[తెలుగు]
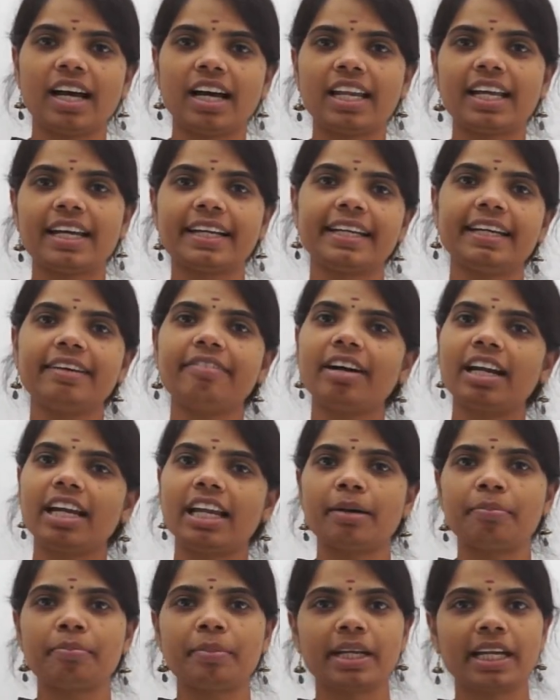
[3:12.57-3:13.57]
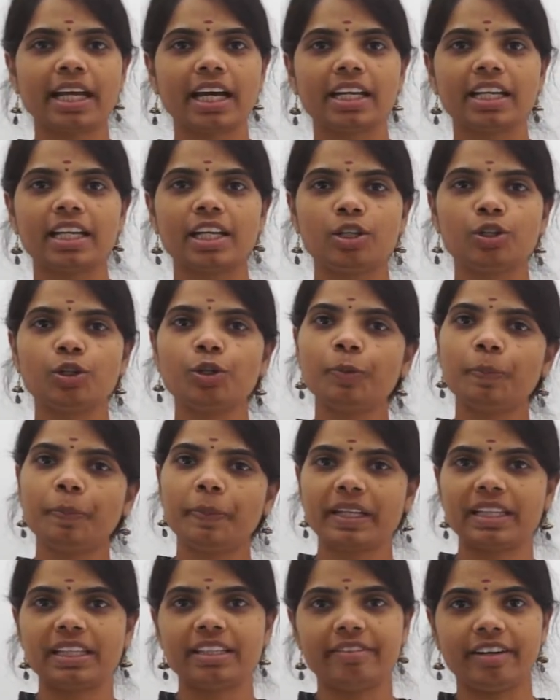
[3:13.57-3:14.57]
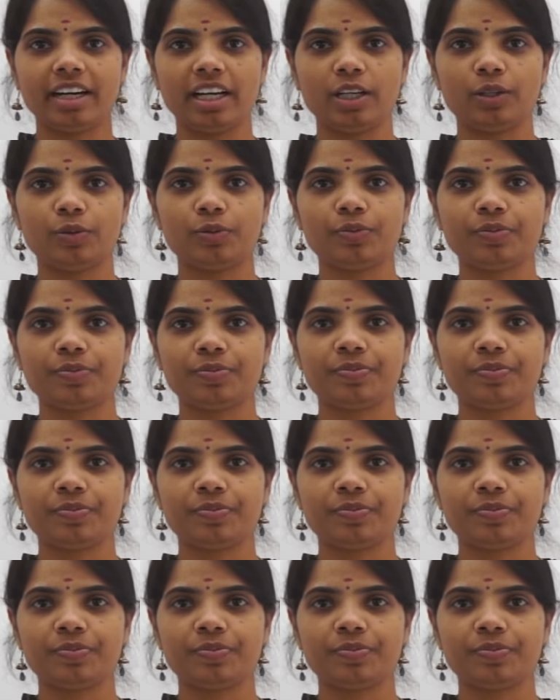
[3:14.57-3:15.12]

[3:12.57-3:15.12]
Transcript: అలాగే వాళ్ళ అమ్మ నాన్నలు పెద్దవాళ్ళు